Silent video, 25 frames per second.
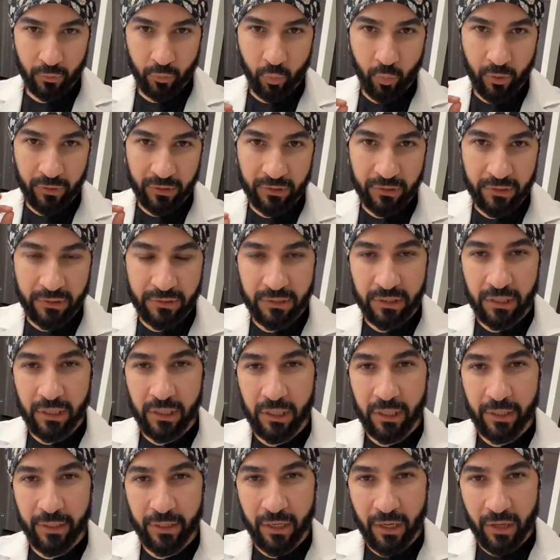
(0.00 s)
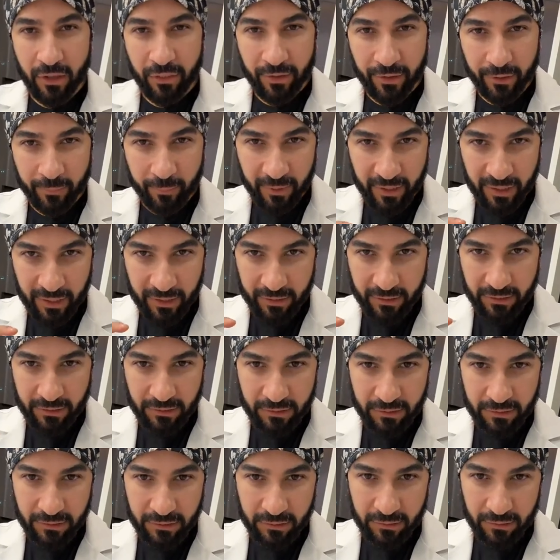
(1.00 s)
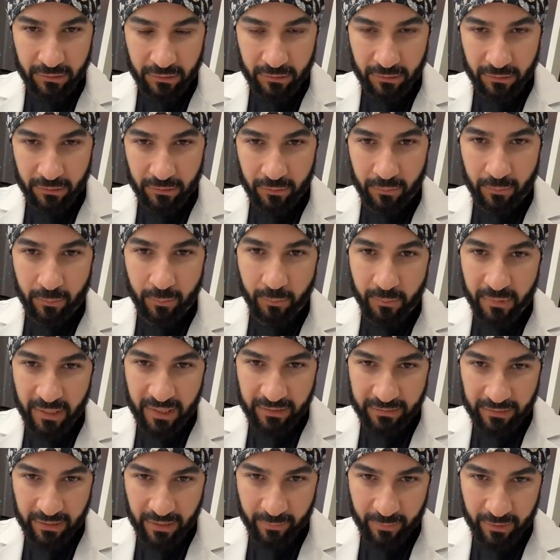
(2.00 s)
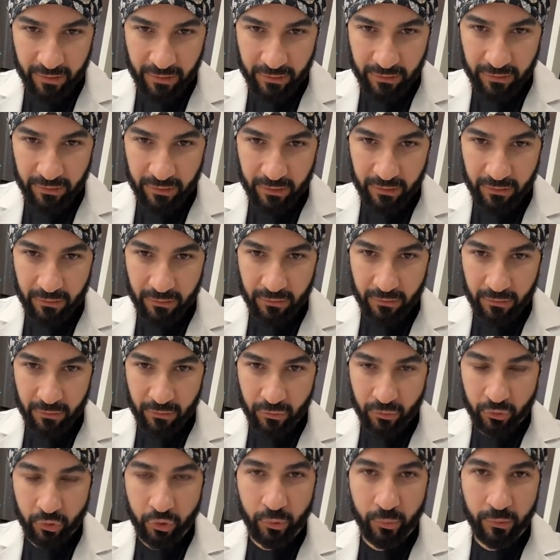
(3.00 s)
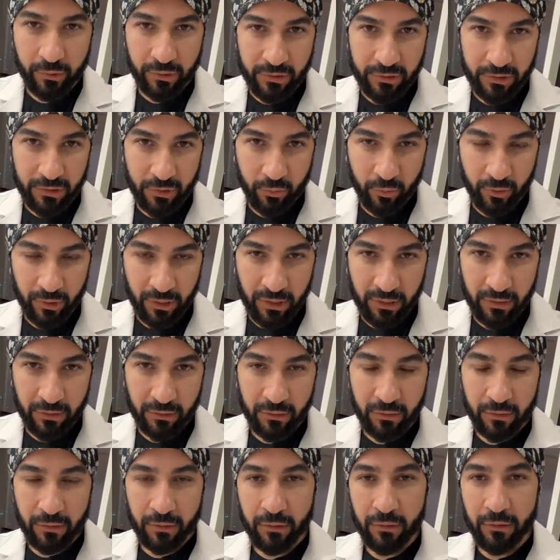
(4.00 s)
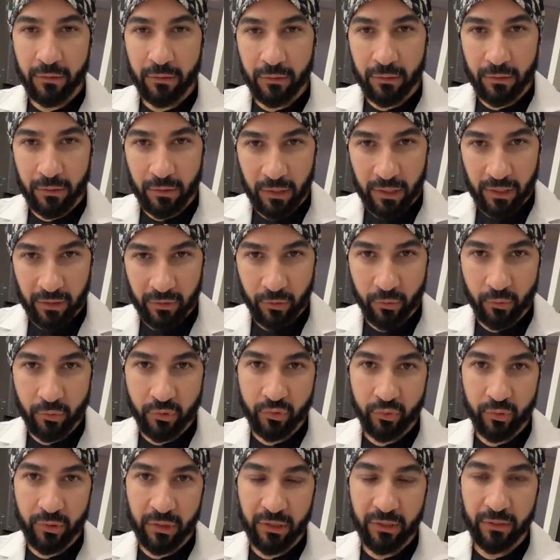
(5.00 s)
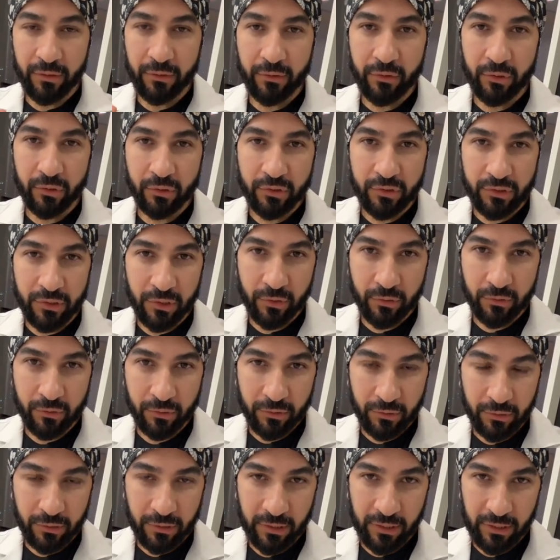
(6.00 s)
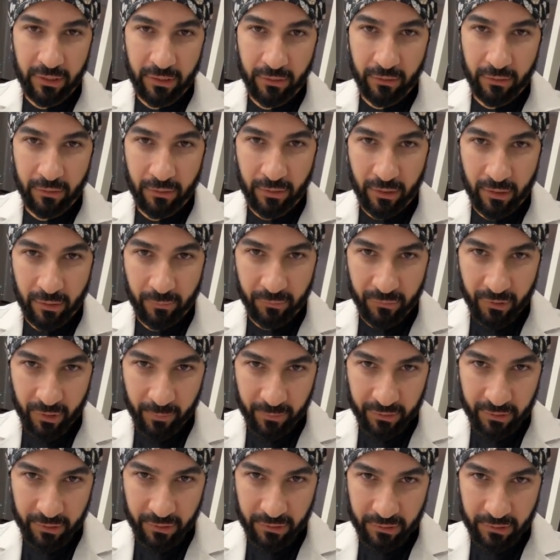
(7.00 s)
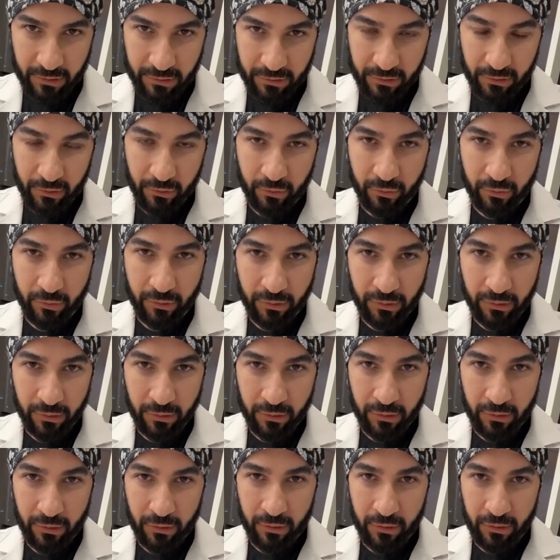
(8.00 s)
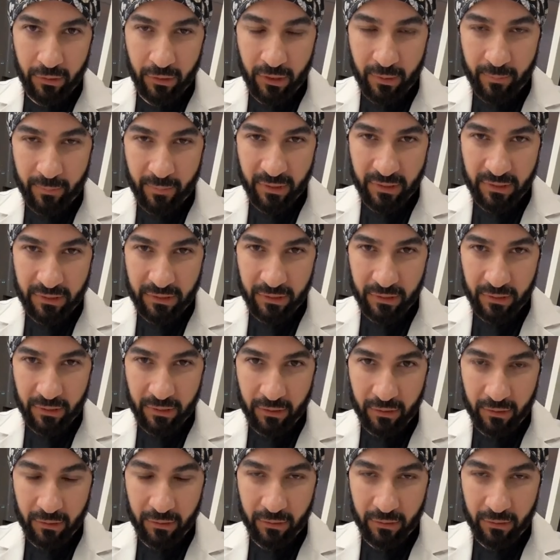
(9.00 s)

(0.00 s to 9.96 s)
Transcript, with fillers: واحده تسال عن اثر بارز بعد عمليه شو ممكن نسوي له هذا هو السؤال نحط سيليكون على كريم درماتكس السيليكون لما يصير